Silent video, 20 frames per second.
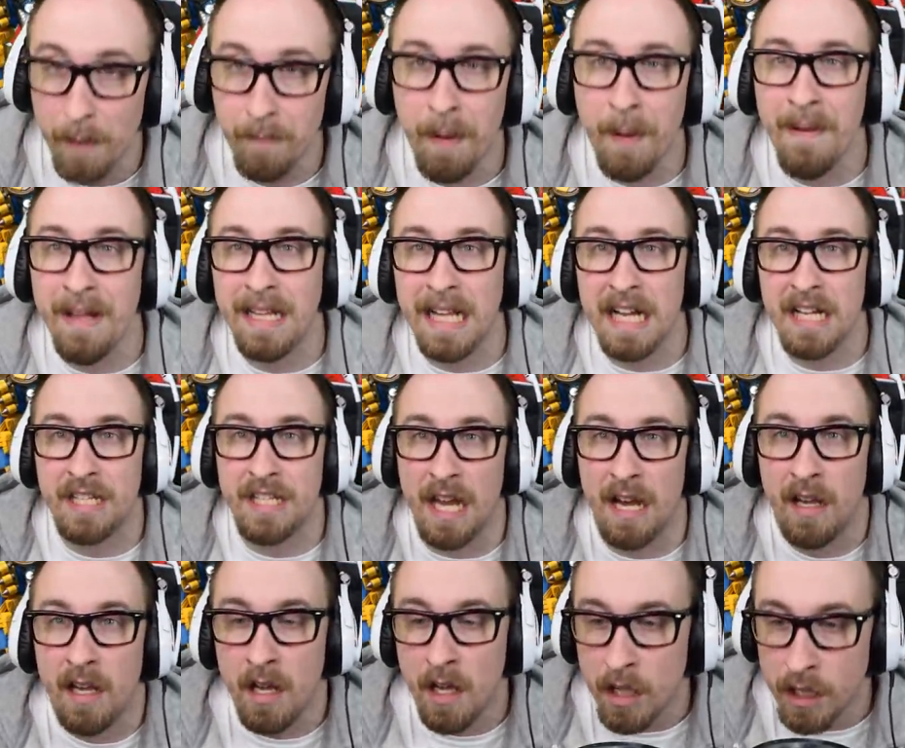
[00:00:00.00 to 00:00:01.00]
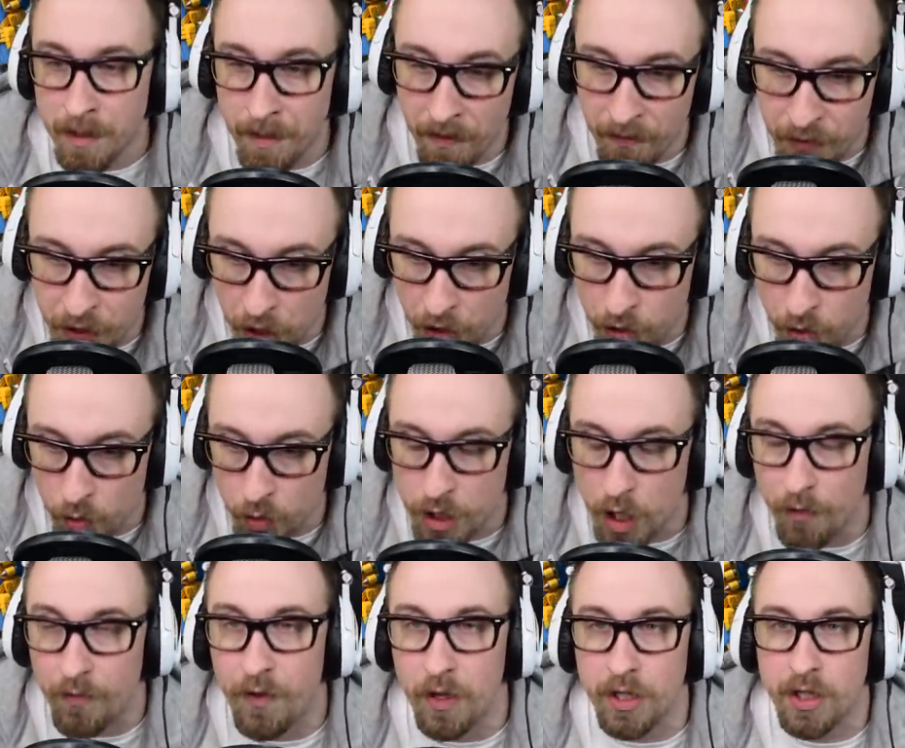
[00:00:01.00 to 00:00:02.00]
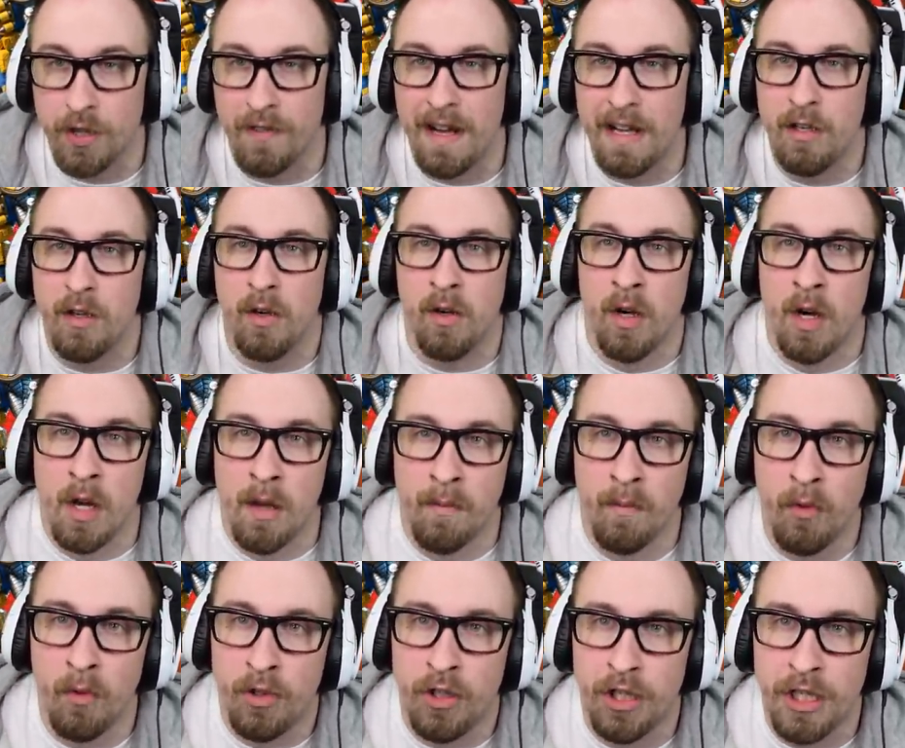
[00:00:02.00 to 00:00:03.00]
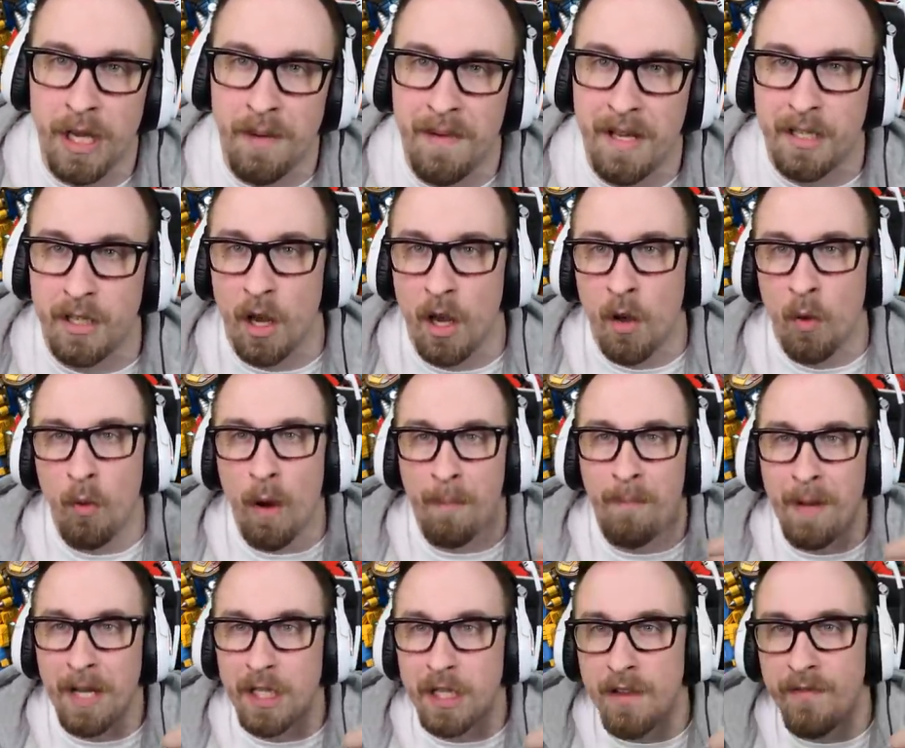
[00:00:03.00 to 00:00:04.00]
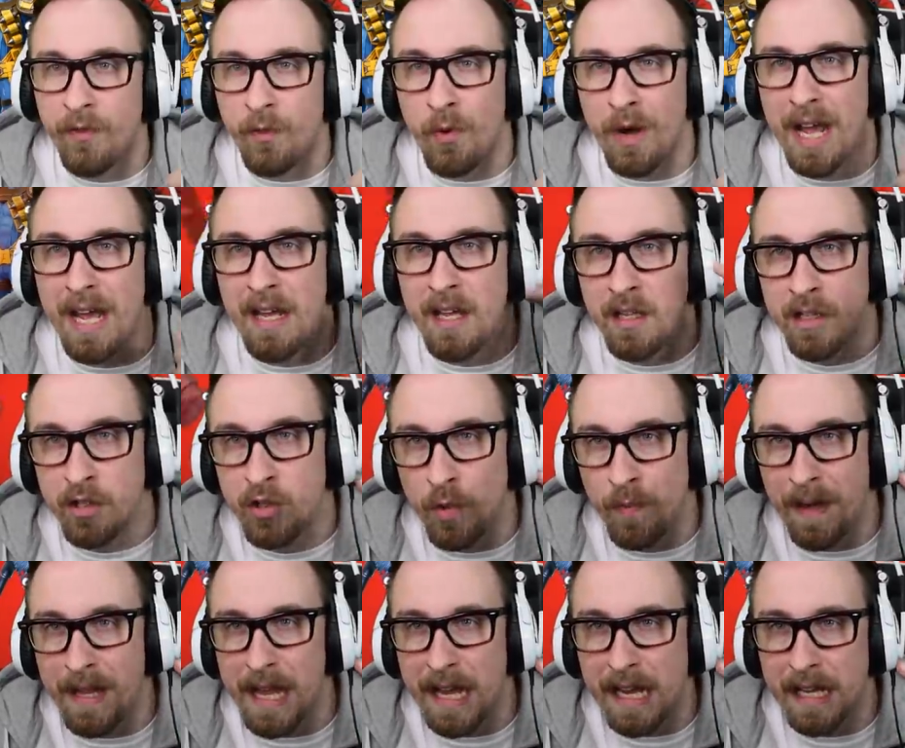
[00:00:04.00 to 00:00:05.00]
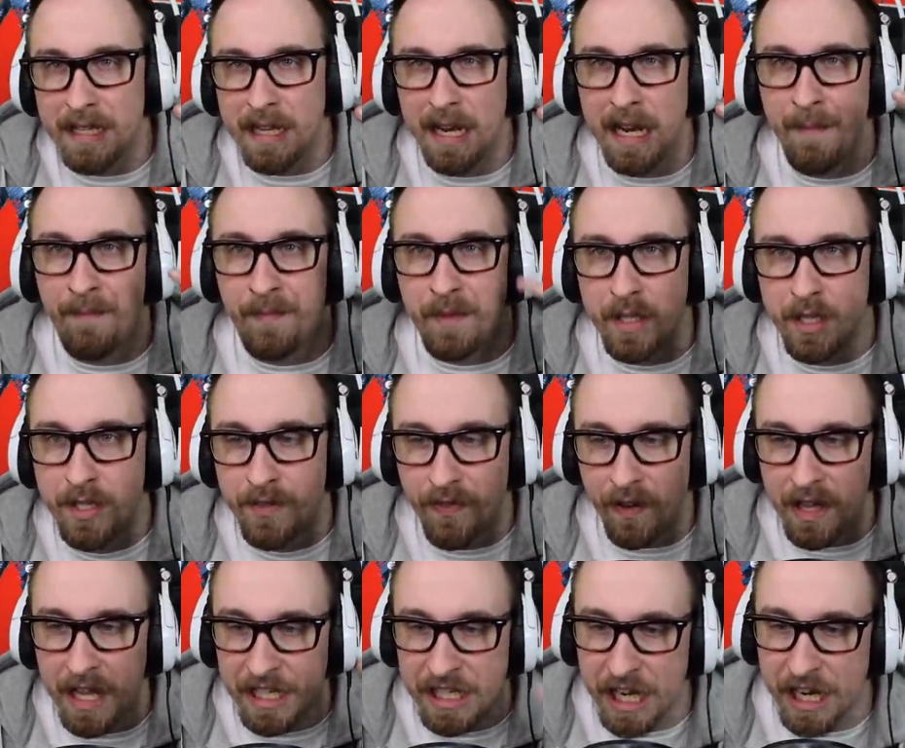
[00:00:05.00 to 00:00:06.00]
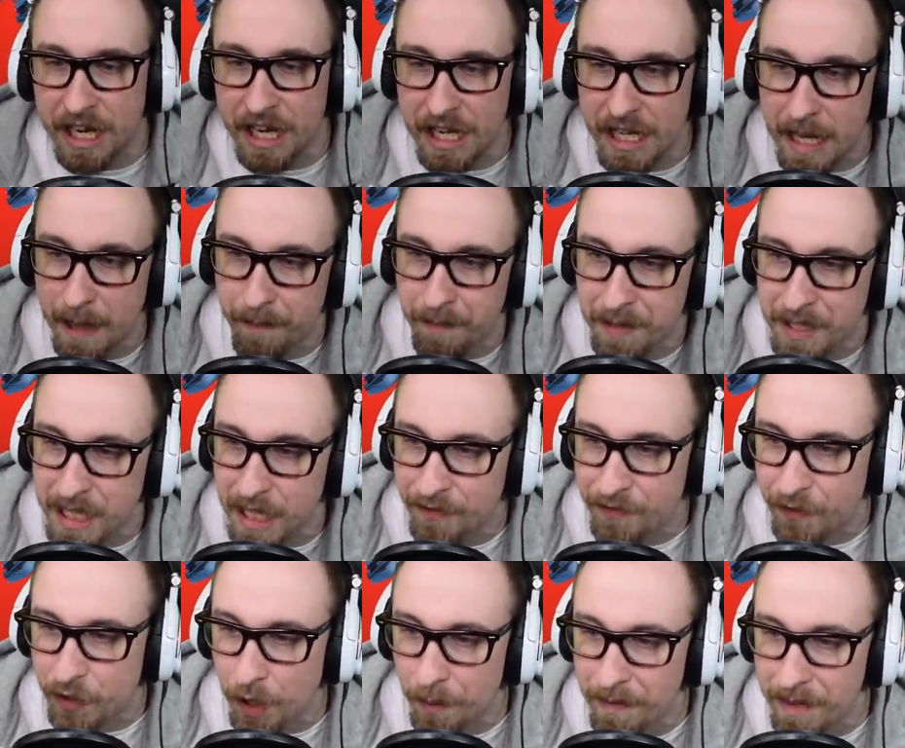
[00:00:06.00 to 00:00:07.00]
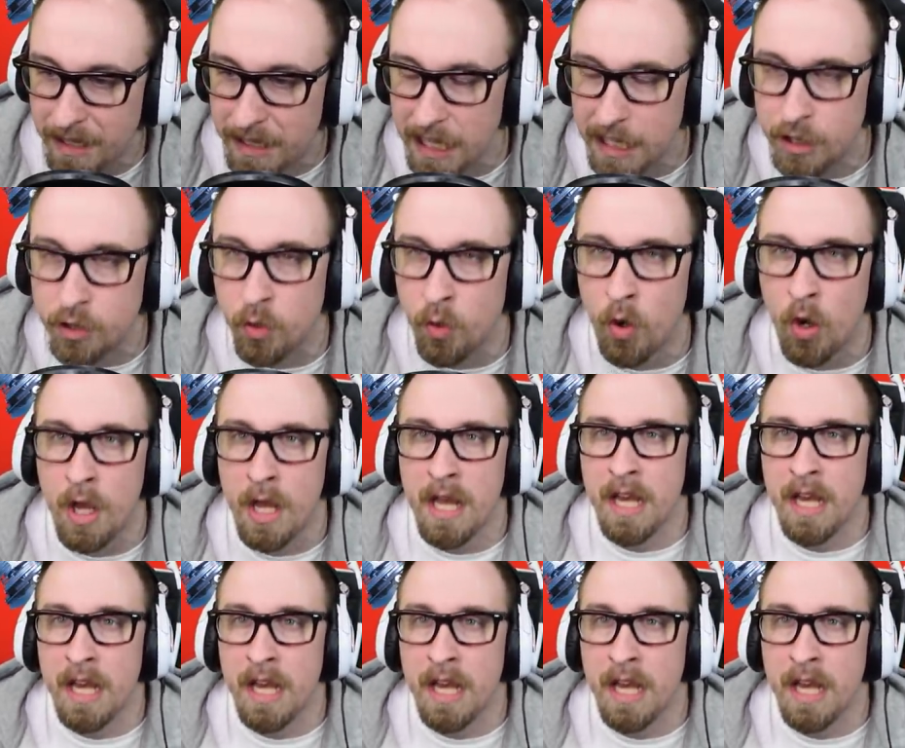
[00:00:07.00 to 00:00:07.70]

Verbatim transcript: Pamiętajcie, żeby wziąć udział w losowaniu Musicie mieć łapeczkę w górę, suba na kanale, dzwoneczek i napisać w komentarzu